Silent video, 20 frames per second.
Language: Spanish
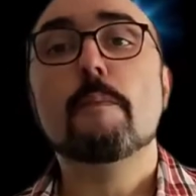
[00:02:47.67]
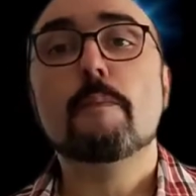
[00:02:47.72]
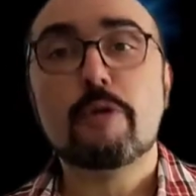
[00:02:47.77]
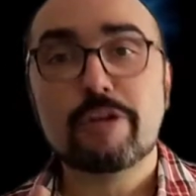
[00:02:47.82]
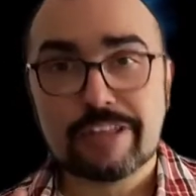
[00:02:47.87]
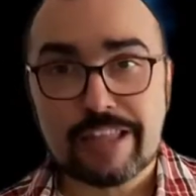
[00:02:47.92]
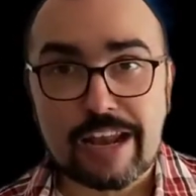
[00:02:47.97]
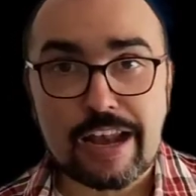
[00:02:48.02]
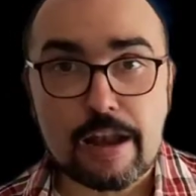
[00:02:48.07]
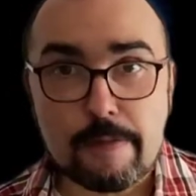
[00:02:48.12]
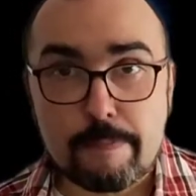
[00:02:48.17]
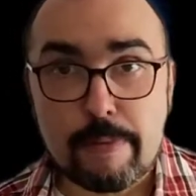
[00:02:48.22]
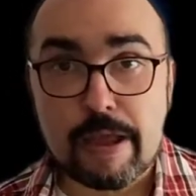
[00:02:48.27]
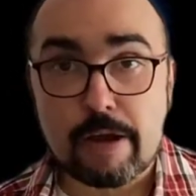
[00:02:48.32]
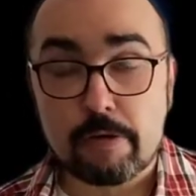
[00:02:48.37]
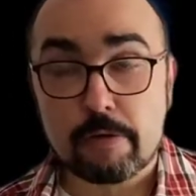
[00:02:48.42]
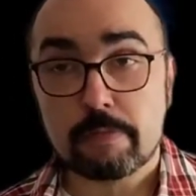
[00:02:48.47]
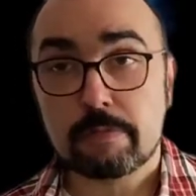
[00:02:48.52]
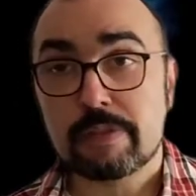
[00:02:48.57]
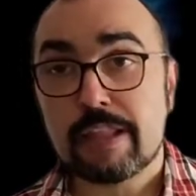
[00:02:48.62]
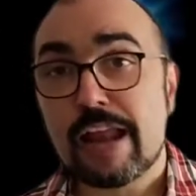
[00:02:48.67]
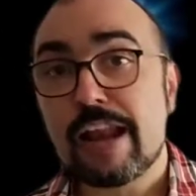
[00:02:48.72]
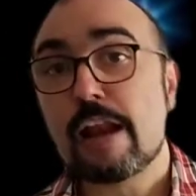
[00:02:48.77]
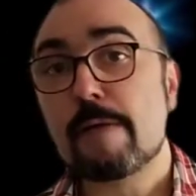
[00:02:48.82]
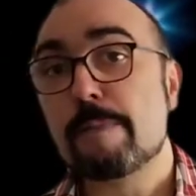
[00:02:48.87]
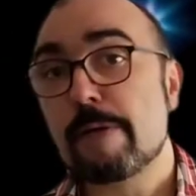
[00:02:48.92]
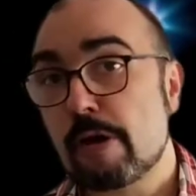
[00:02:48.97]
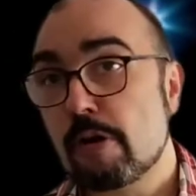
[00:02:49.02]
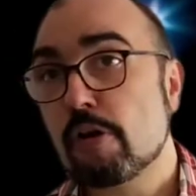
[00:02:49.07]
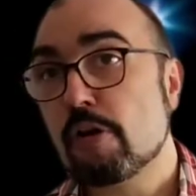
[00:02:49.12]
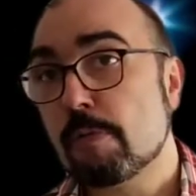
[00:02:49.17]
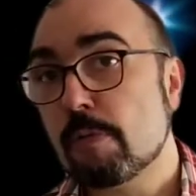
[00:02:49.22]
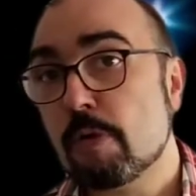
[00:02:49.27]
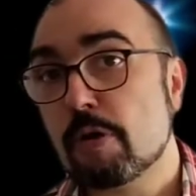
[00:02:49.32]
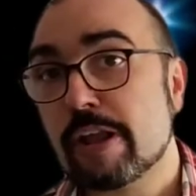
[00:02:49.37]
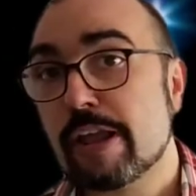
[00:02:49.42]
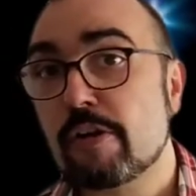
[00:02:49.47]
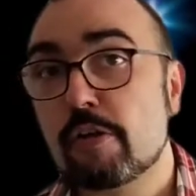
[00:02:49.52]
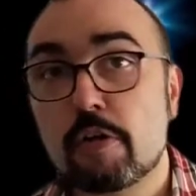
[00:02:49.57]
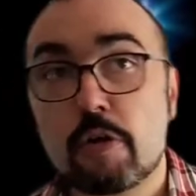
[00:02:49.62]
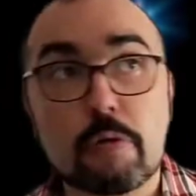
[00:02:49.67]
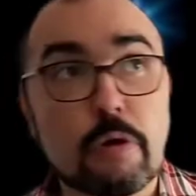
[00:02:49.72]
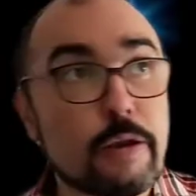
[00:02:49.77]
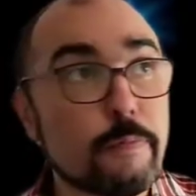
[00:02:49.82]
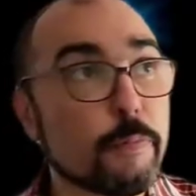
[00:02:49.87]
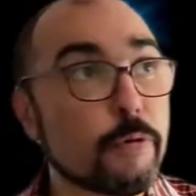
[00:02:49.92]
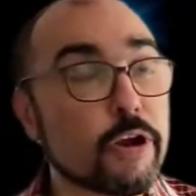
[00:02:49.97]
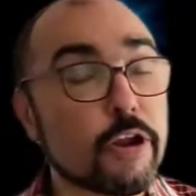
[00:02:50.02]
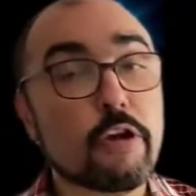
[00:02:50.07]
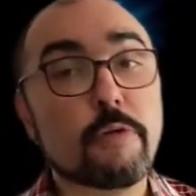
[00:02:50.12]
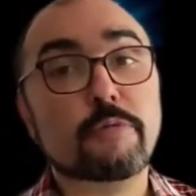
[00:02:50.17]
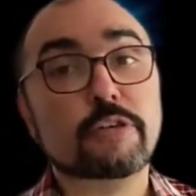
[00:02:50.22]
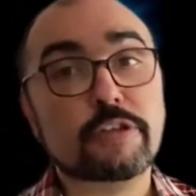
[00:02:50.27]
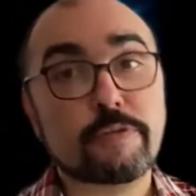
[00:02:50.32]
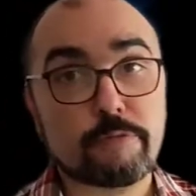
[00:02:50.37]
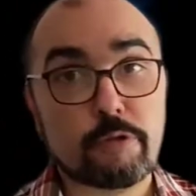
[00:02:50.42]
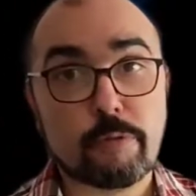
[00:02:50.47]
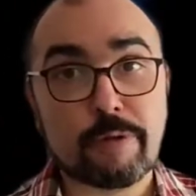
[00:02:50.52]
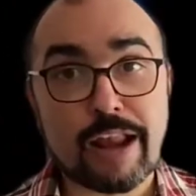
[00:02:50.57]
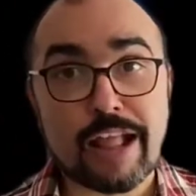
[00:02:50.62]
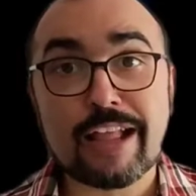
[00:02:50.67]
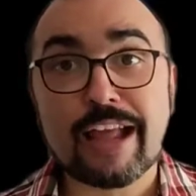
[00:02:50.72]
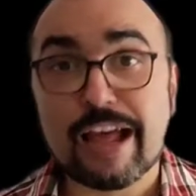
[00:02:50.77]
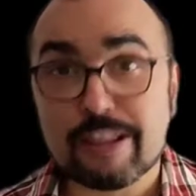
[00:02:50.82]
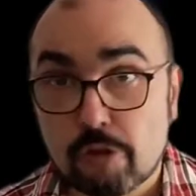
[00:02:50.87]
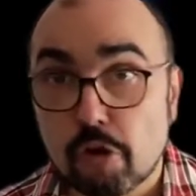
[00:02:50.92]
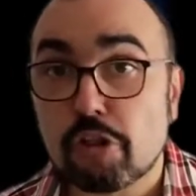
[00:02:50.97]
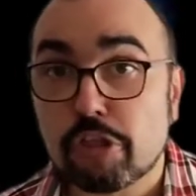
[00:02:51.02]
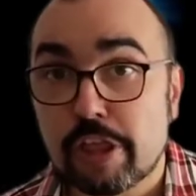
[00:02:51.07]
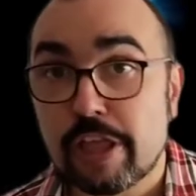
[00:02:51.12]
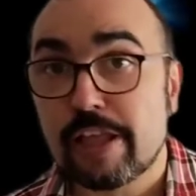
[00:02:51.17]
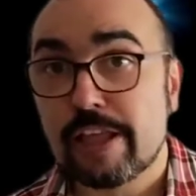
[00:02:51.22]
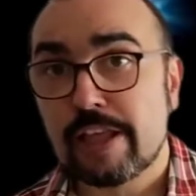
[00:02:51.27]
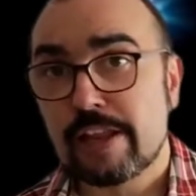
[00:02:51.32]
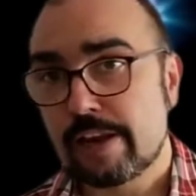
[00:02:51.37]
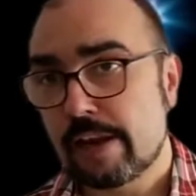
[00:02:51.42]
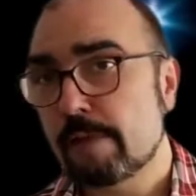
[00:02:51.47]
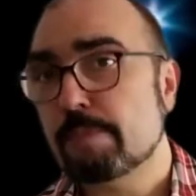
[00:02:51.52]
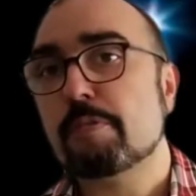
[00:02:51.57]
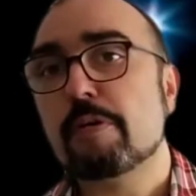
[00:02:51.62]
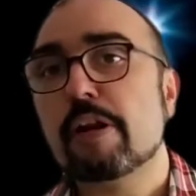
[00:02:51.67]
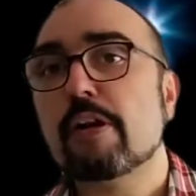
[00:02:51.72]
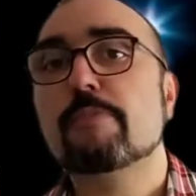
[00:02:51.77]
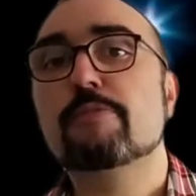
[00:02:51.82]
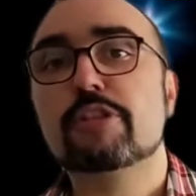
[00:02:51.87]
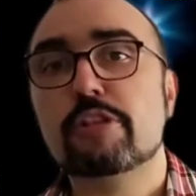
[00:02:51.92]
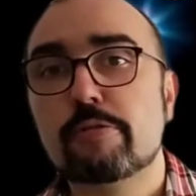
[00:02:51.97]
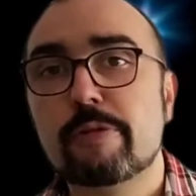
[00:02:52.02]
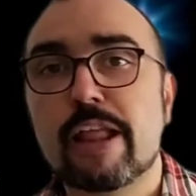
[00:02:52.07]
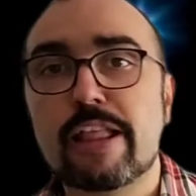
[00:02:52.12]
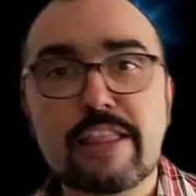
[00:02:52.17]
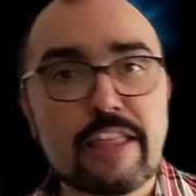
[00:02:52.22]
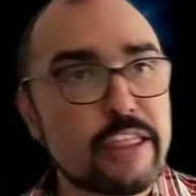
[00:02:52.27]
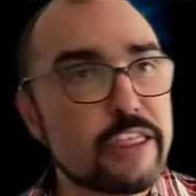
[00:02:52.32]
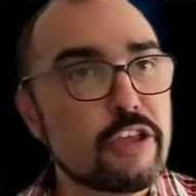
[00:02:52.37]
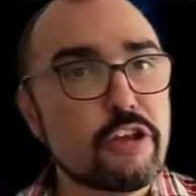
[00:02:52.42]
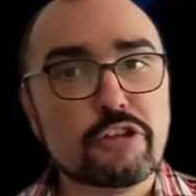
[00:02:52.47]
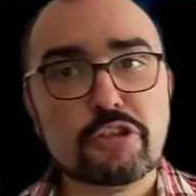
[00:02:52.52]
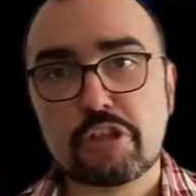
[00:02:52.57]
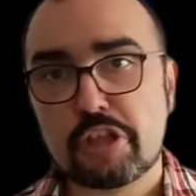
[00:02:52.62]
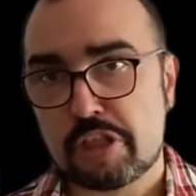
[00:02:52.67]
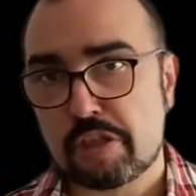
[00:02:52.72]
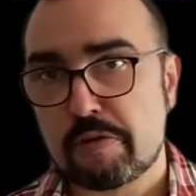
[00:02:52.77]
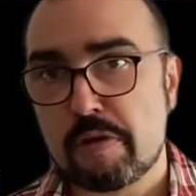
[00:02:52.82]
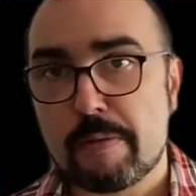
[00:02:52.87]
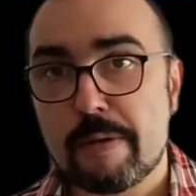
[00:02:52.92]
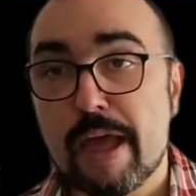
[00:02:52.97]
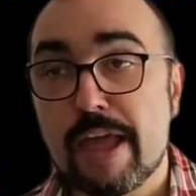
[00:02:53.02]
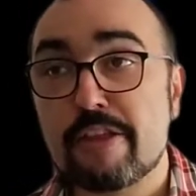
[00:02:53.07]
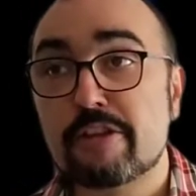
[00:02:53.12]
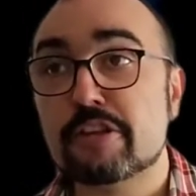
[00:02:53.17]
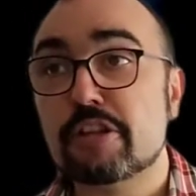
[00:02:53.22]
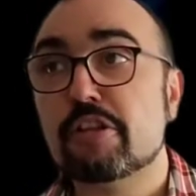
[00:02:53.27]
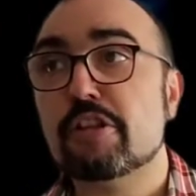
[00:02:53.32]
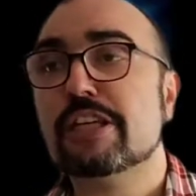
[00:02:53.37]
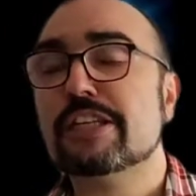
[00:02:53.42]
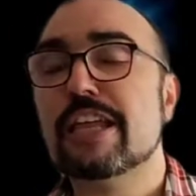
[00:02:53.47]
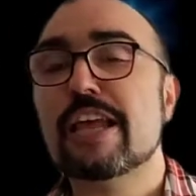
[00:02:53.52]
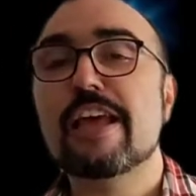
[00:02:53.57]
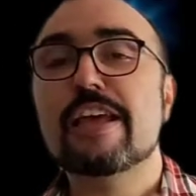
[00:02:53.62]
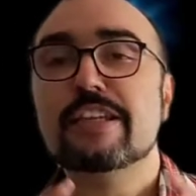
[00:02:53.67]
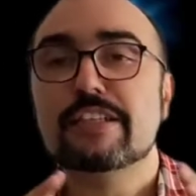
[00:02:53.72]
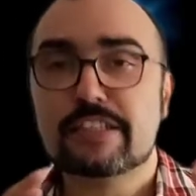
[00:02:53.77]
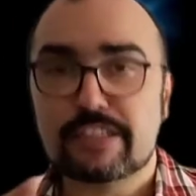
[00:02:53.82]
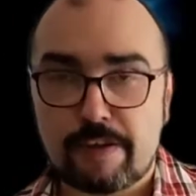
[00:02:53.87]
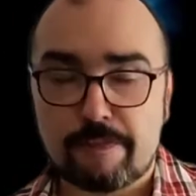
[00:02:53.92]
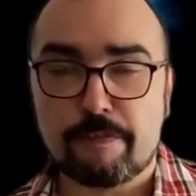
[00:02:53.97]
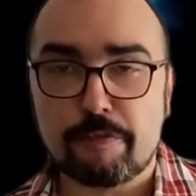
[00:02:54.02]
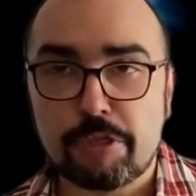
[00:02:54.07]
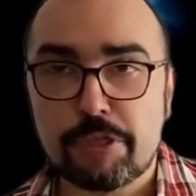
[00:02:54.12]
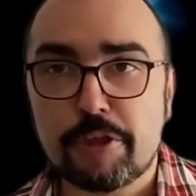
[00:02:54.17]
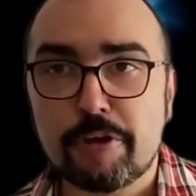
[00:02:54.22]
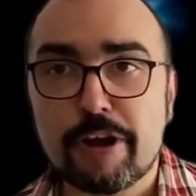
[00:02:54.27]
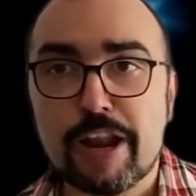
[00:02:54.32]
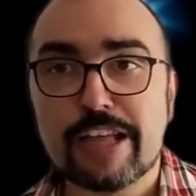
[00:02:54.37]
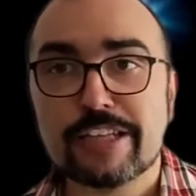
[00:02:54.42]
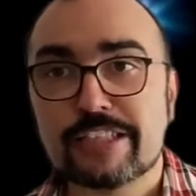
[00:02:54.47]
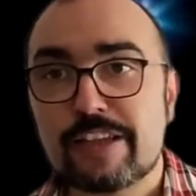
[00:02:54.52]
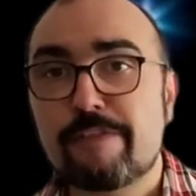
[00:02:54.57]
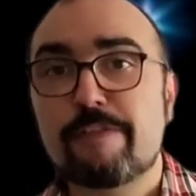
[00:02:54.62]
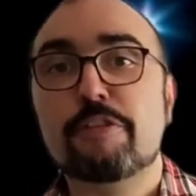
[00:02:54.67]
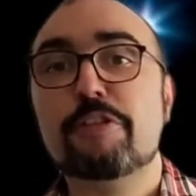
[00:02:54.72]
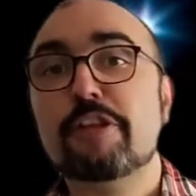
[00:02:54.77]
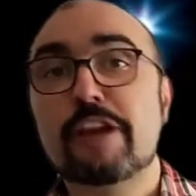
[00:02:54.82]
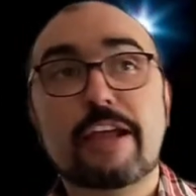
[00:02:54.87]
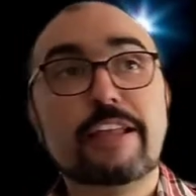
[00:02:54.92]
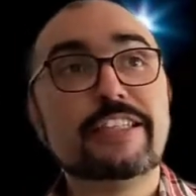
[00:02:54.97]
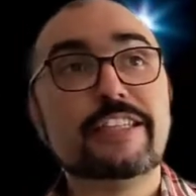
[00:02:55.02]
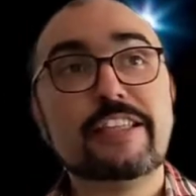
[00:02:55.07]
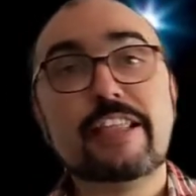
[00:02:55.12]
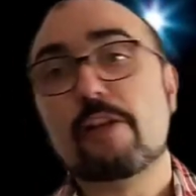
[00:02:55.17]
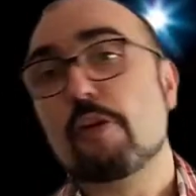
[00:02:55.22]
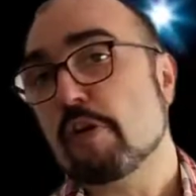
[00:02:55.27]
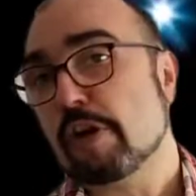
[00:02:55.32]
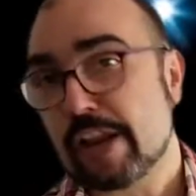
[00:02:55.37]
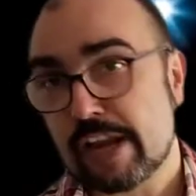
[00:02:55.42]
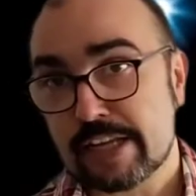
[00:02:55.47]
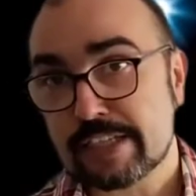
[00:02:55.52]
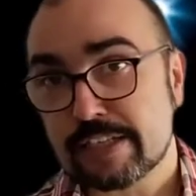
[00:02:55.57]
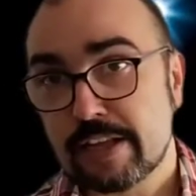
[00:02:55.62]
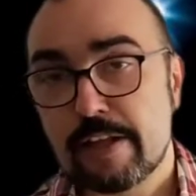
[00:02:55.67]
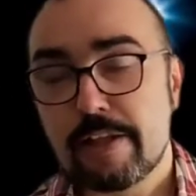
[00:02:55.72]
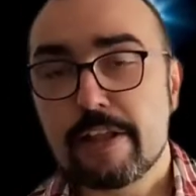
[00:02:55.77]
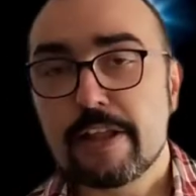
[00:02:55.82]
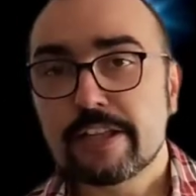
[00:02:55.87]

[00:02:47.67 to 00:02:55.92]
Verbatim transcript: pues dan el pego. Dan el pego porque no les ponen como si tuvieran 14, les ponen como si tuvieran 18, 19 años. Entonces sí funciona, sí funciona y si te lo crees.